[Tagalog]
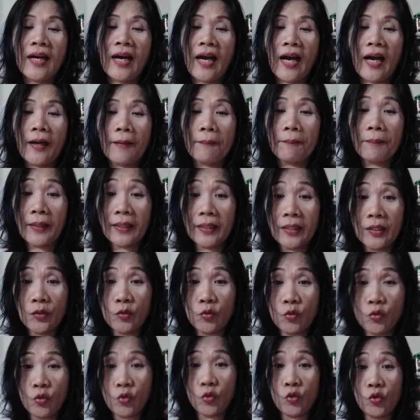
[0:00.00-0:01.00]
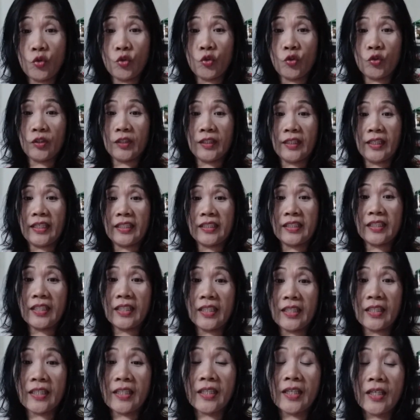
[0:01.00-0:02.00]
ang Panginoon
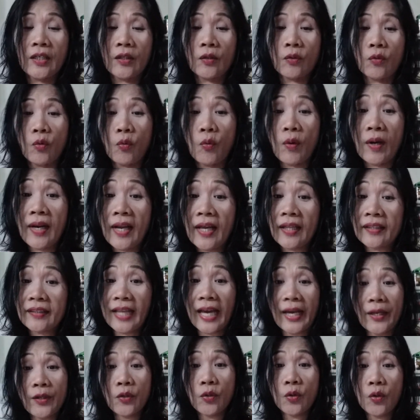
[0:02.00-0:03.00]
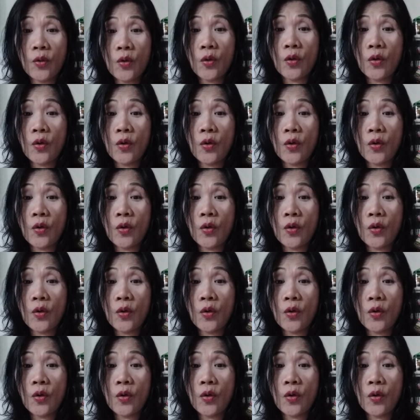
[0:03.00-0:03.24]
kasi kung wala tayo